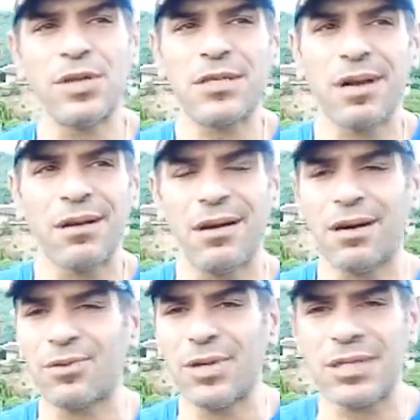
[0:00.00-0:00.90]
ولسه
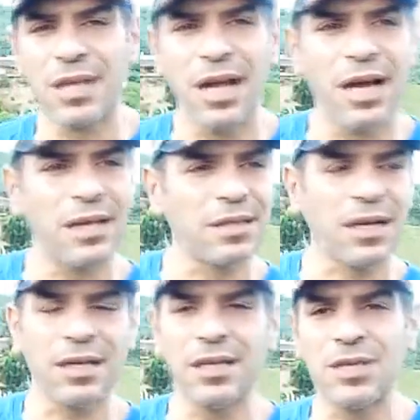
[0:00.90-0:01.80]
ايجار ولسه
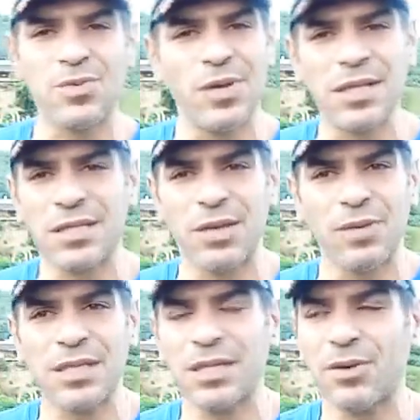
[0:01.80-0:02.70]
تراخيص ولسه
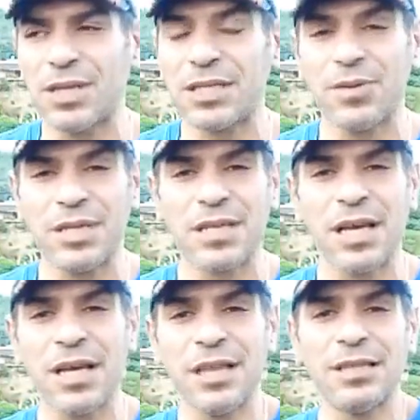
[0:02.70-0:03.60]
ولسه ولسه ولسه